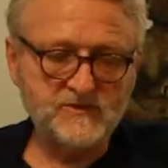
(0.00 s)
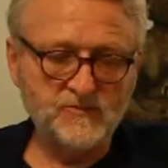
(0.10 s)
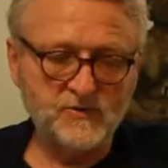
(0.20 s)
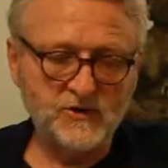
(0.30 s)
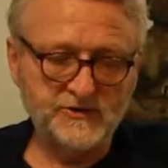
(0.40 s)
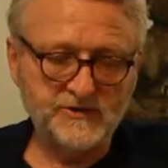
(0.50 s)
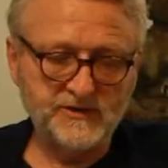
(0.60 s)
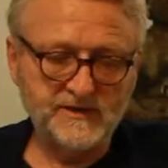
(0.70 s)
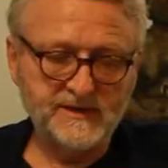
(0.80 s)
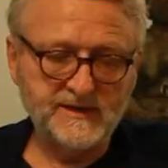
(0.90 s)
le blode.
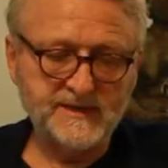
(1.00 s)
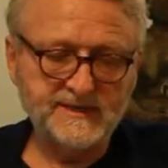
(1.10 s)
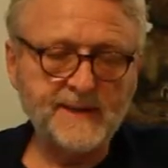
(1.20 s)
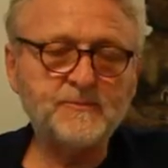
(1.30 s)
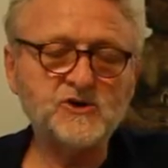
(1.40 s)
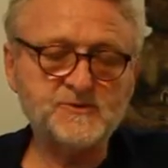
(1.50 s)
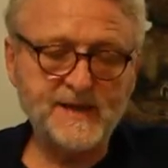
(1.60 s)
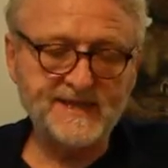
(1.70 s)
T'approche pas